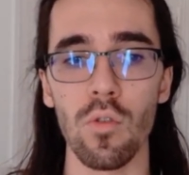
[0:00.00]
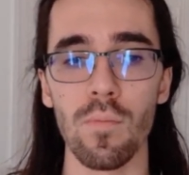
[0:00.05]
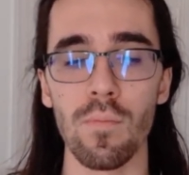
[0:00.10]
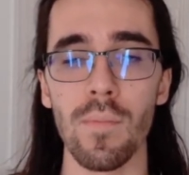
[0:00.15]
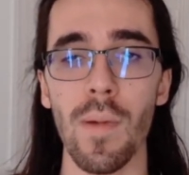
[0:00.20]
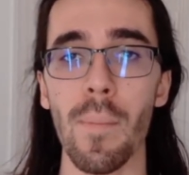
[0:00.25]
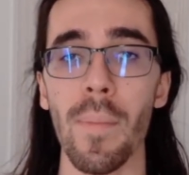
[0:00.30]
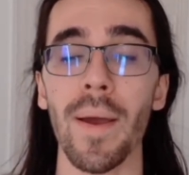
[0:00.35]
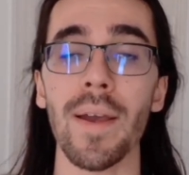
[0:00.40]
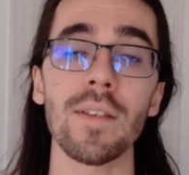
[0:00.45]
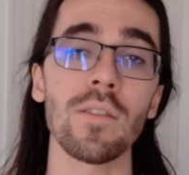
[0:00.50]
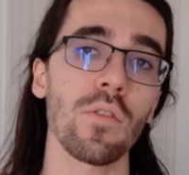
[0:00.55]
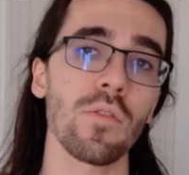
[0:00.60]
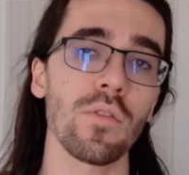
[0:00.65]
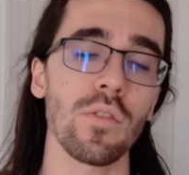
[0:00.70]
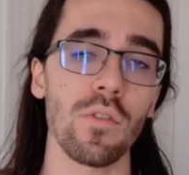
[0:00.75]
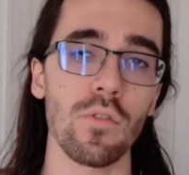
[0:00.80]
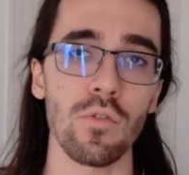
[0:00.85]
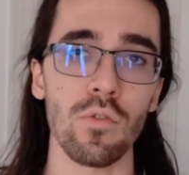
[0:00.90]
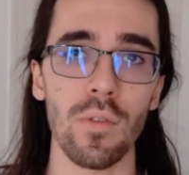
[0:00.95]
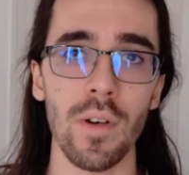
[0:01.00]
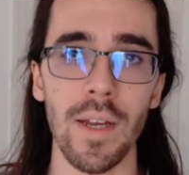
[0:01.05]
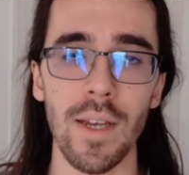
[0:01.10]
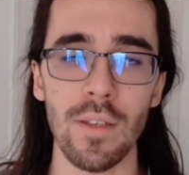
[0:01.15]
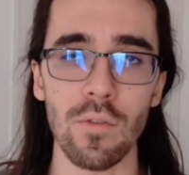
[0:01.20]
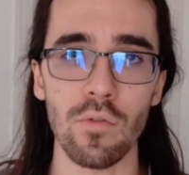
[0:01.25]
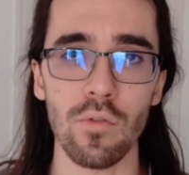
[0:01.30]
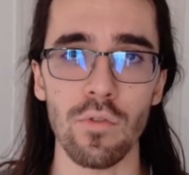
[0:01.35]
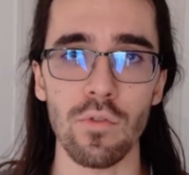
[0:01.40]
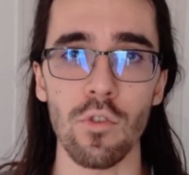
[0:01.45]
ma présence sur les
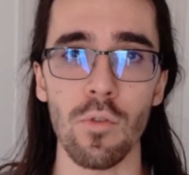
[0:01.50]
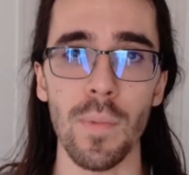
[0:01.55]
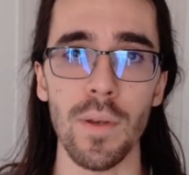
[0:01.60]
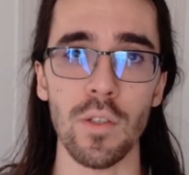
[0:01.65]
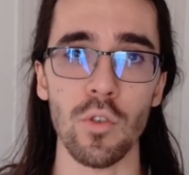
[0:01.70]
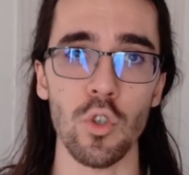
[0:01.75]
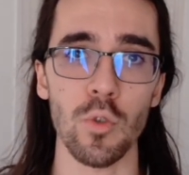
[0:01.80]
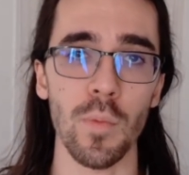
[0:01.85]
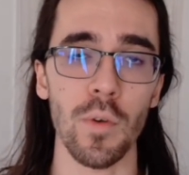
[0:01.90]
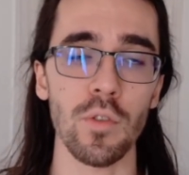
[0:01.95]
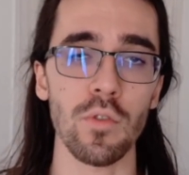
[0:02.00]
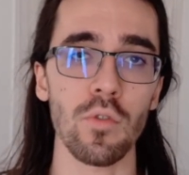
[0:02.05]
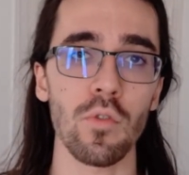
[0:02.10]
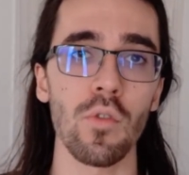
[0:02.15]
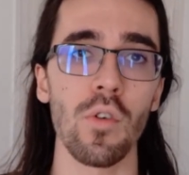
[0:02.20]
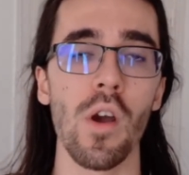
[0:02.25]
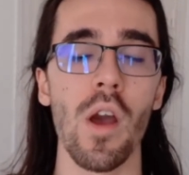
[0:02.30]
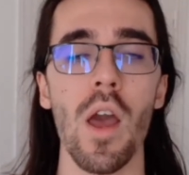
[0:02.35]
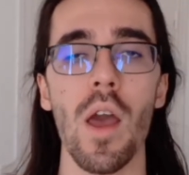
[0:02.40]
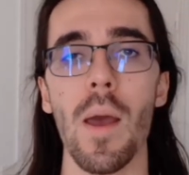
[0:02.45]
réseaux sociaux, parce que je pense que